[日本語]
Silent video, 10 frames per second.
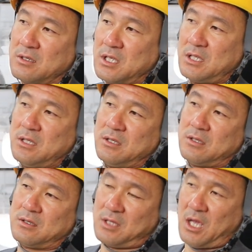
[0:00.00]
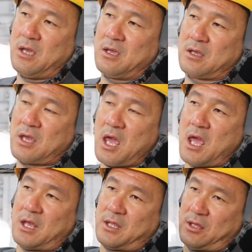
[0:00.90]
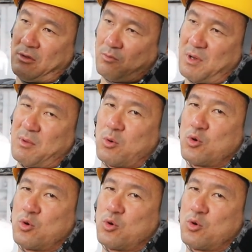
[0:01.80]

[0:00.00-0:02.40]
でね経費っていうのまあ、まあ、